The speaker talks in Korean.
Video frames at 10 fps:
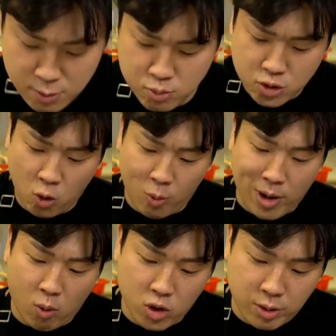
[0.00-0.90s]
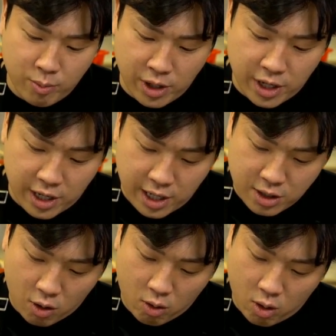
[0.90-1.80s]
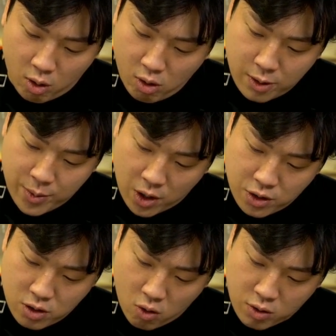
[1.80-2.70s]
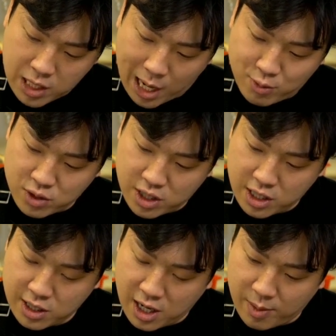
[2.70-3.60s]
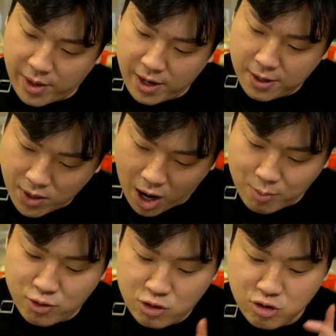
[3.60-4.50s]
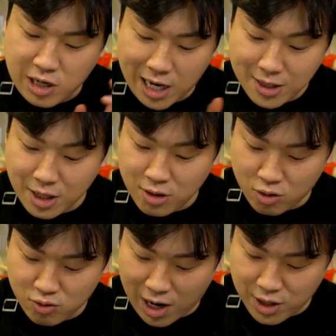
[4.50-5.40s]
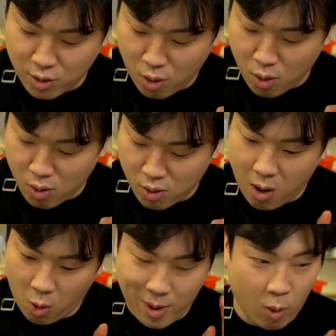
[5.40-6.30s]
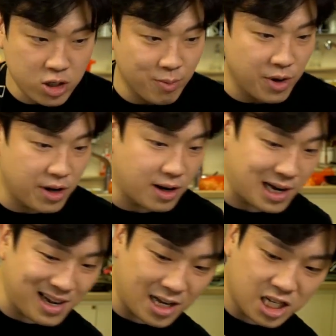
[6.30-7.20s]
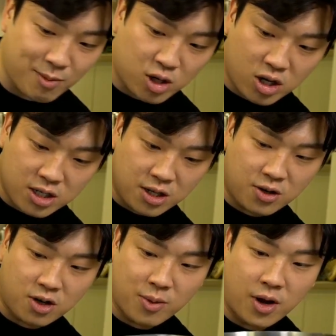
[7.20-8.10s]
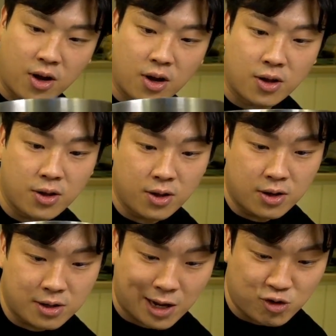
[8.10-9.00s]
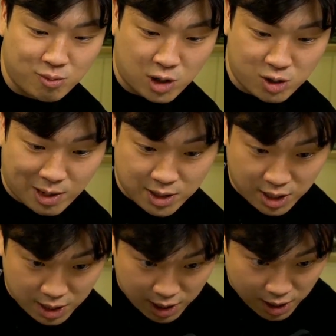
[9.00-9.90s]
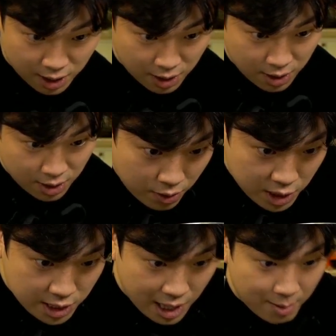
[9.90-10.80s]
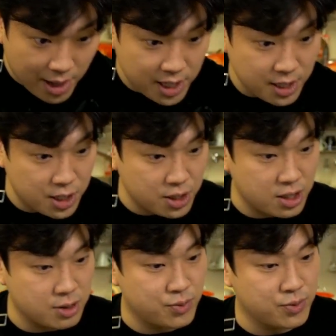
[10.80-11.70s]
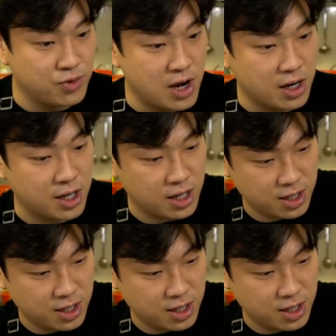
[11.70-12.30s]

물 550ml 넣고 면을 넣고 4분 끓인 다음에 아 물도 따라내는 것도 아니고 550ml를 칼같이 맞춰야 되네 그러면 대충 맞추면 안 되네 기가 막히네 지금 물량이